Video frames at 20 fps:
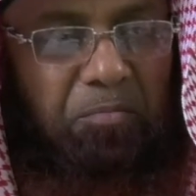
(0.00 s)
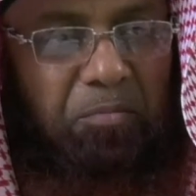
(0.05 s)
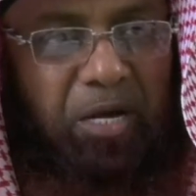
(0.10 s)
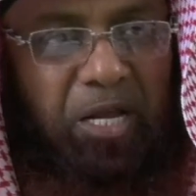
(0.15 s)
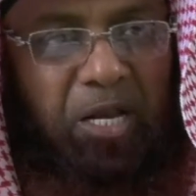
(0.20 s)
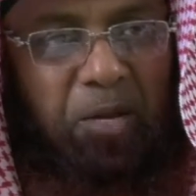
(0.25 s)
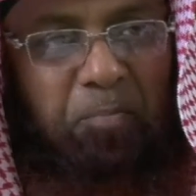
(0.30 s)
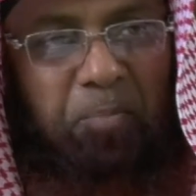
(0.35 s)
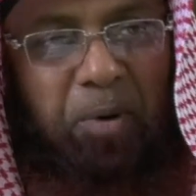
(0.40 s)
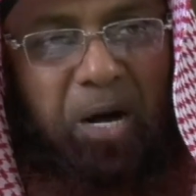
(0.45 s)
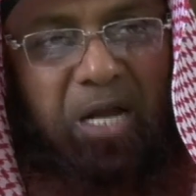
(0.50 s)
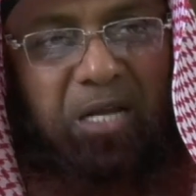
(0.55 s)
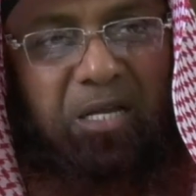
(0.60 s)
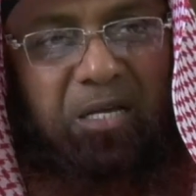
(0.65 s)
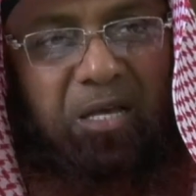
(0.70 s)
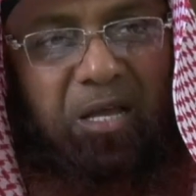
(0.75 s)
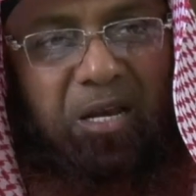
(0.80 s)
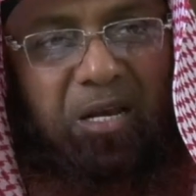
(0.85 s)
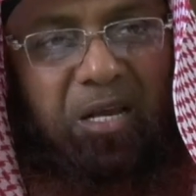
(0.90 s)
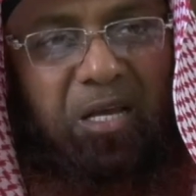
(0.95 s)
मैंने पानी
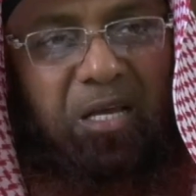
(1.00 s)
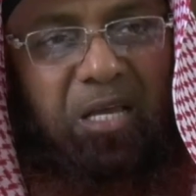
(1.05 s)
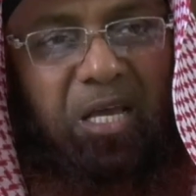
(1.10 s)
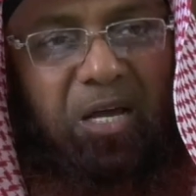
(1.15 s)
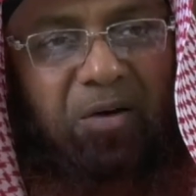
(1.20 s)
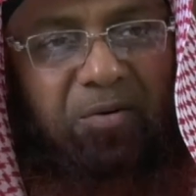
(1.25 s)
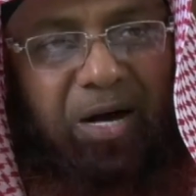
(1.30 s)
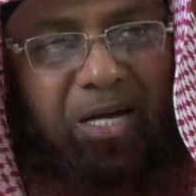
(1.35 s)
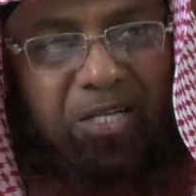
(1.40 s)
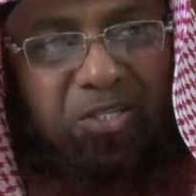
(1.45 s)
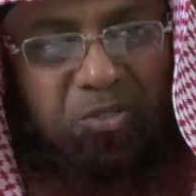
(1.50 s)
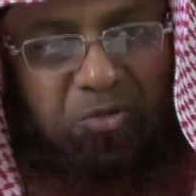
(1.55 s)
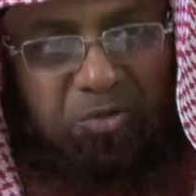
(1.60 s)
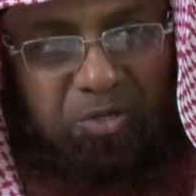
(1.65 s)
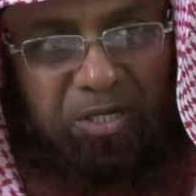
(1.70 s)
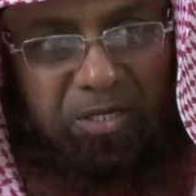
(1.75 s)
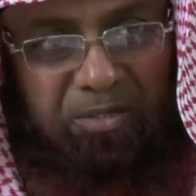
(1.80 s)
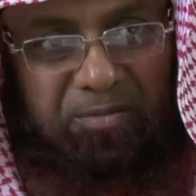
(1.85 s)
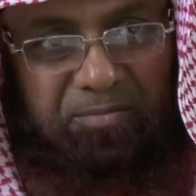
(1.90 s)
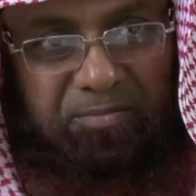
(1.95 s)
गिरने की आवाज़
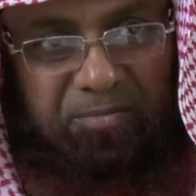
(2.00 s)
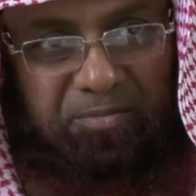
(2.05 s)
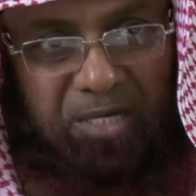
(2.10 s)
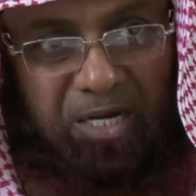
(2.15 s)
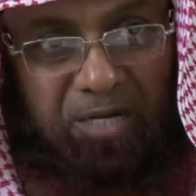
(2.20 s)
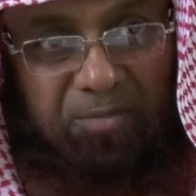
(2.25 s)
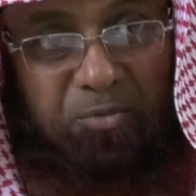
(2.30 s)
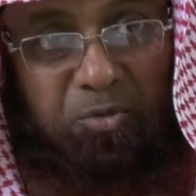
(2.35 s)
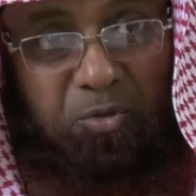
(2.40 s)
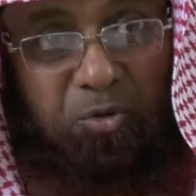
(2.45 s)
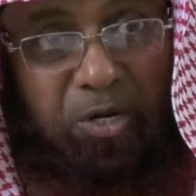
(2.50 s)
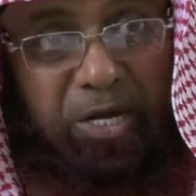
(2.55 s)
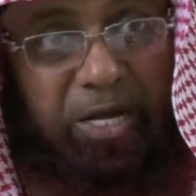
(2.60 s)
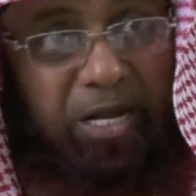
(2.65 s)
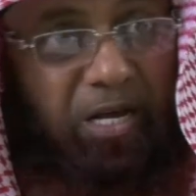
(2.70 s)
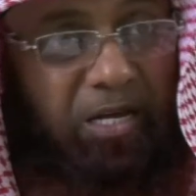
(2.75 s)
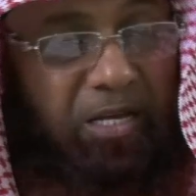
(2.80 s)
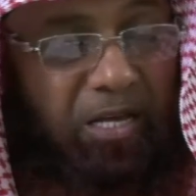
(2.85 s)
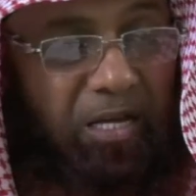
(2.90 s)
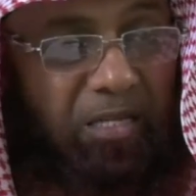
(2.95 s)
सुनी अबू
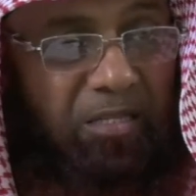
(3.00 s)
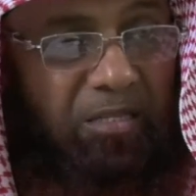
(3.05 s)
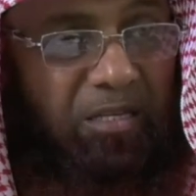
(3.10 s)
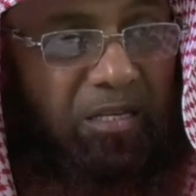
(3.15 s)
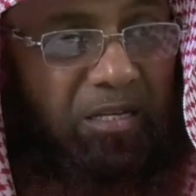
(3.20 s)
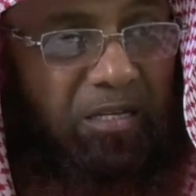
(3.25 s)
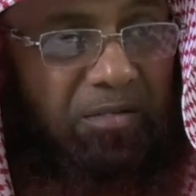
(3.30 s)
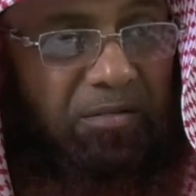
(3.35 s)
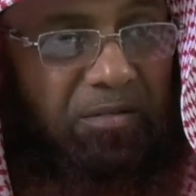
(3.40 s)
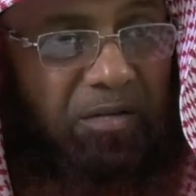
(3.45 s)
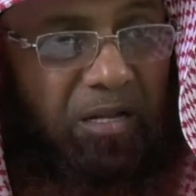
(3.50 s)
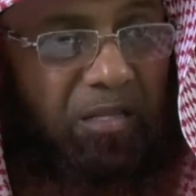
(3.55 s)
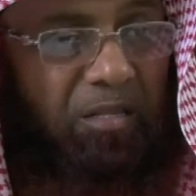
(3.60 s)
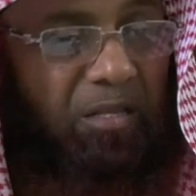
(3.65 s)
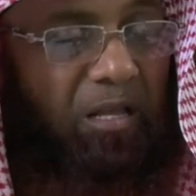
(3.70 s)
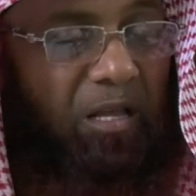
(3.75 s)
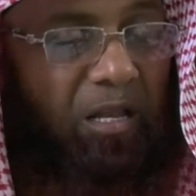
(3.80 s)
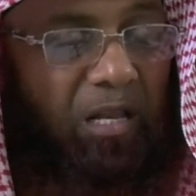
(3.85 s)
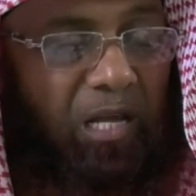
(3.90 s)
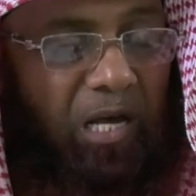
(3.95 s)
हुरैरा कहते हैं
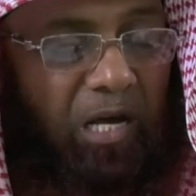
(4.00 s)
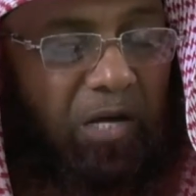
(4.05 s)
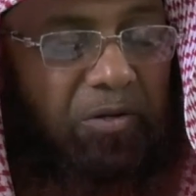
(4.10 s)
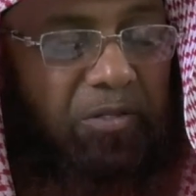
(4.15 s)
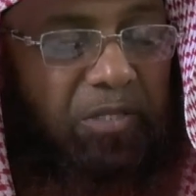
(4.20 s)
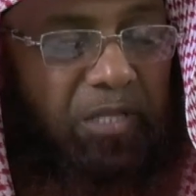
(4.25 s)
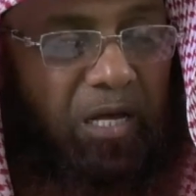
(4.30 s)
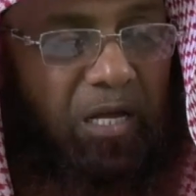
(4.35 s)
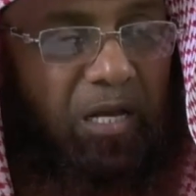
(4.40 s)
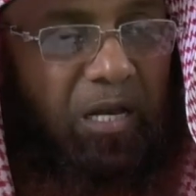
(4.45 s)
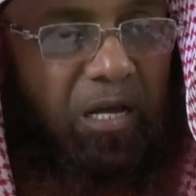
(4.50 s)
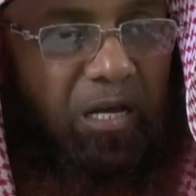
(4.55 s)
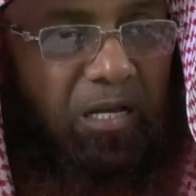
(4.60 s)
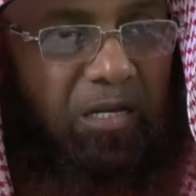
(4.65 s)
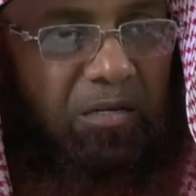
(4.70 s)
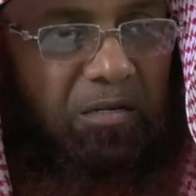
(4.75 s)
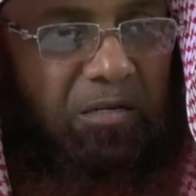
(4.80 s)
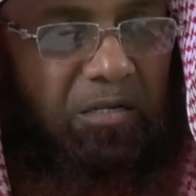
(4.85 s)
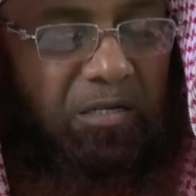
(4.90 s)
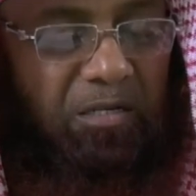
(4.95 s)
रदी अल्लाह ताला
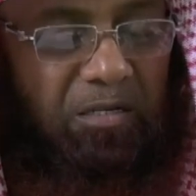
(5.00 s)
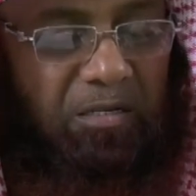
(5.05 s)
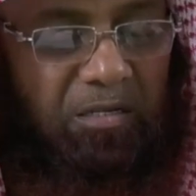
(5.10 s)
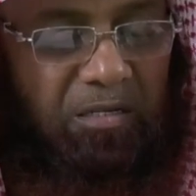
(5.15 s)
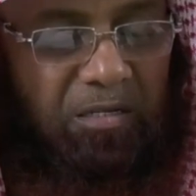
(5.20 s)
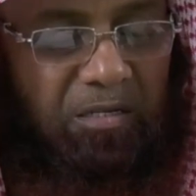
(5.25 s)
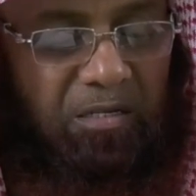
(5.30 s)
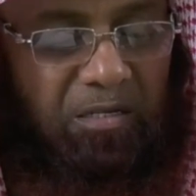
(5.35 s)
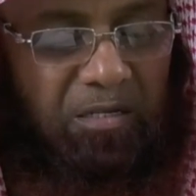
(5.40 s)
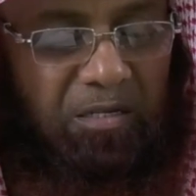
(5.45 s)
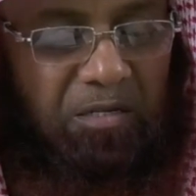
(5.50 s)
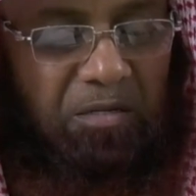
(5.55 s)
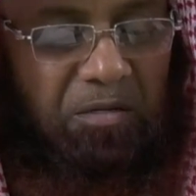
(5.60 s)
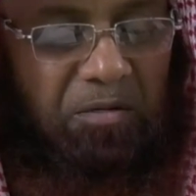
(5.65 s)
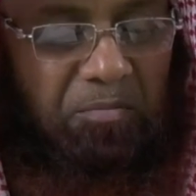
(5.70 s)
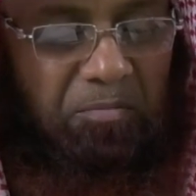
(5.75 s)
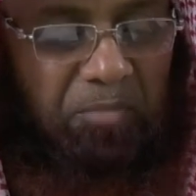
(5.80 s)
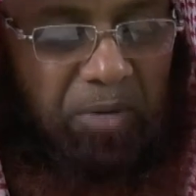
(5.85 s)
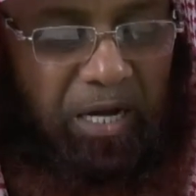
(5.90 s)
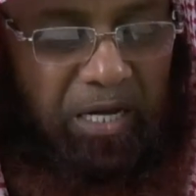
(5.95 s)

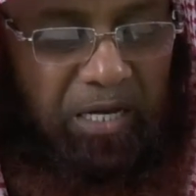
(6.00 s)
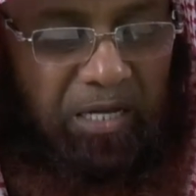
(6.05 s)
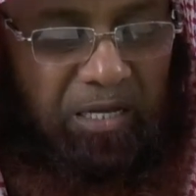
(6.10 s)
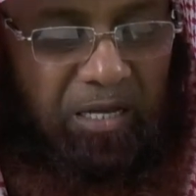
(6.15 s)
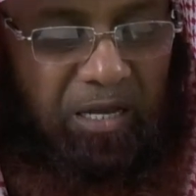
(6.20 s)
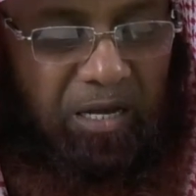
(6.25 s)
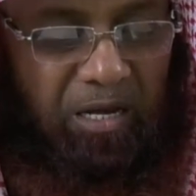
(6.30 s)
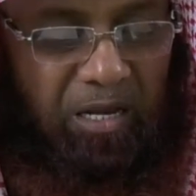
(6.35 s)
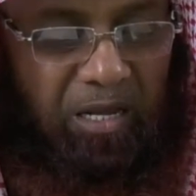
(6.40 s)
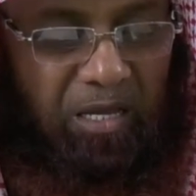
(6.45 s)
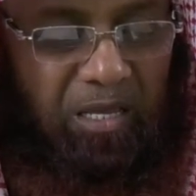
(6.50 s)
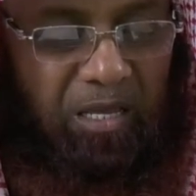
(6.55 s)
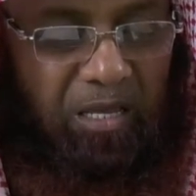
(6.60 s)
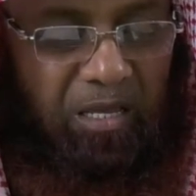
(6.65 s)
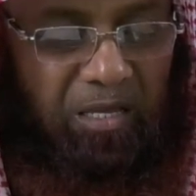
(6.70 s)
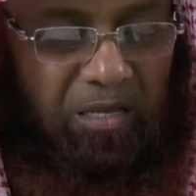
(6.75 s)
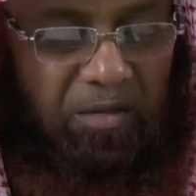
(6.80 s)
पानी गिरने की